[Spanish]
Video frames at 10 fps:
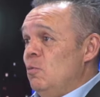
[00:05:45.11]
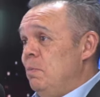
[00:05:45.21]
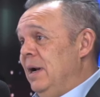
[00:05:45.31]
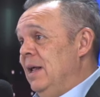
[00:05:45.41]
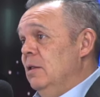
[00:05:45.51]

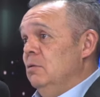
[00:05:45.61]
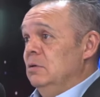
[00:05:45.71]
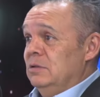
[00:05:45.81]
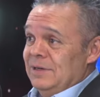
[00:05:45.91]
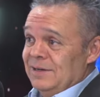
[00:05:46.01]
operando en
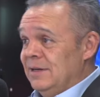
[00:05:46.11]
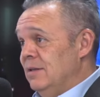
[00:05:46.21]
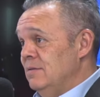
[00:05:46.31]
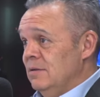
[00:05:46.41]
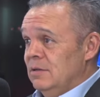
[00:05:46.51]
nuestras
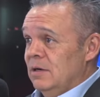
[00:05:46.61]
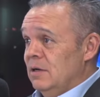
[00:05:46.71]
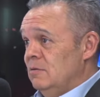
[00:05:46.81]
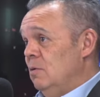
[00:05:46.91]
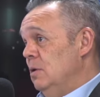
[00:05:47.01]
redes
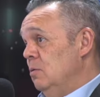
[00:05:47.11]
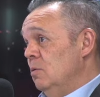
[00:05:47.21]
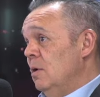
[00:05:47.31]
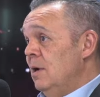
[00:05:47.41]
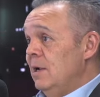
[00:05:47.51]
internas cuando
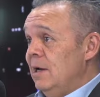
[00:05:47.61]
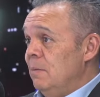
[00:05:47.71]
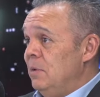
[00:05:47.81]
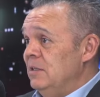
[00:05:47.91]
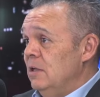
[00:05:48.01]
la
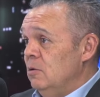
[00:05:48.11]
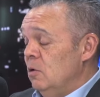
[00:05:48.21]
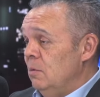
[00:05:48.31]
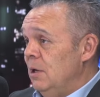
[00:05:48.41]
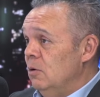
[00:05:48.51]
empresa
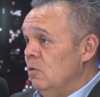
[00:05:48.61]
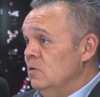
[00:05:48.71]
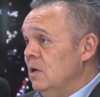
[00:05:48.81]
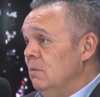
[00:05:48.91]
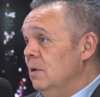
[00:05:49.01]
todavía no lo
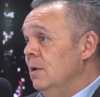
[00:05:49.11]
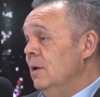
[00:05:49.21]
sabe.